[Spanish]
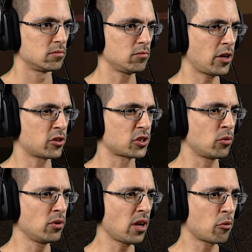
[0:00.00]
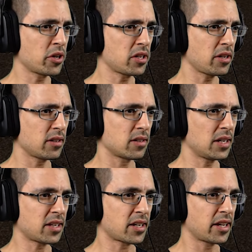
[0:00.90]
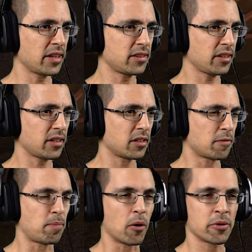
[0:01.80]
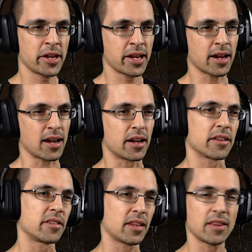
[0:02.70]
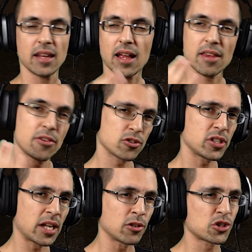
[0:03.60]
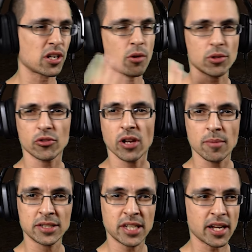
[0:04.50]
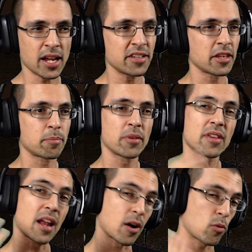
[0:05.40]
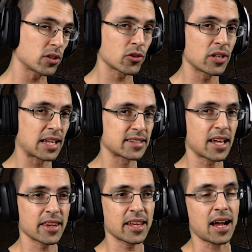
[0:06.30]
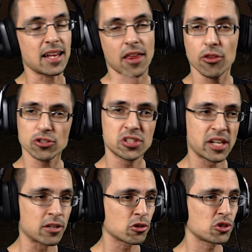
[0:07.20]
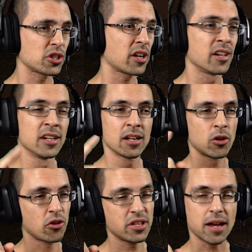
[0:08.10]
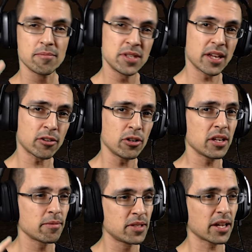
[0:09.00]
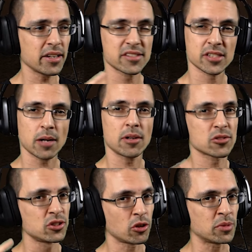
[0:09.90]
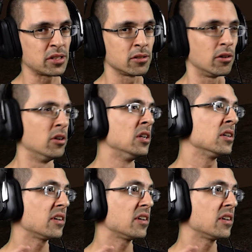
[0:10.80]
Bueno, según la wiki, esta gente spawnea desde las 12 de la noche a las 4 de la mañana y después de las 4 de la tarde a las 12 de la noche los días miércoles, viernes, sábados y domingo.